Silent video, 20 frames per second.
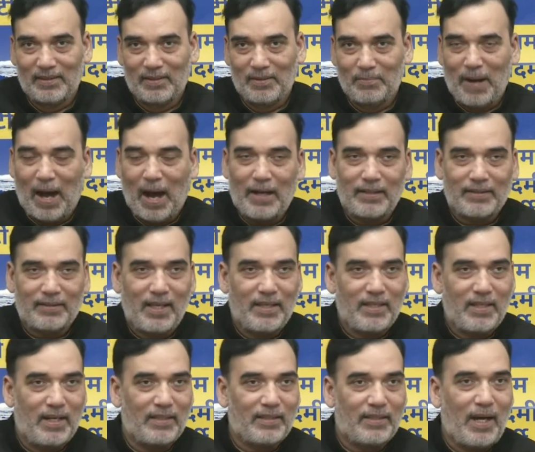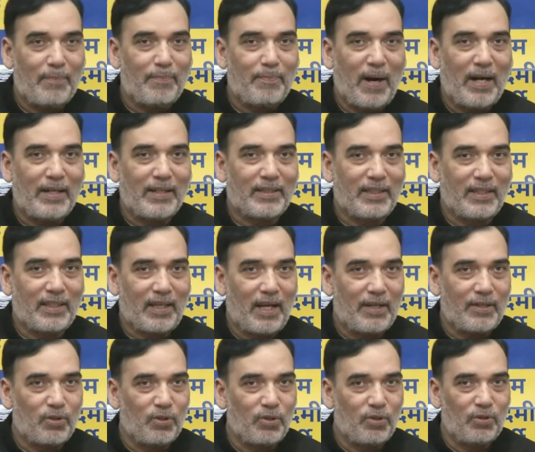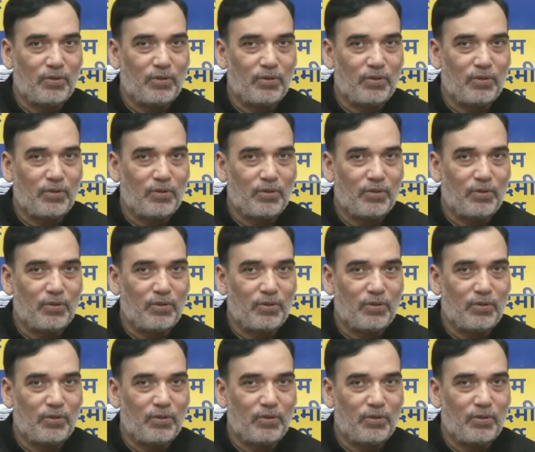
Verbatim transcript: भारतीय जनता पार्टी का जो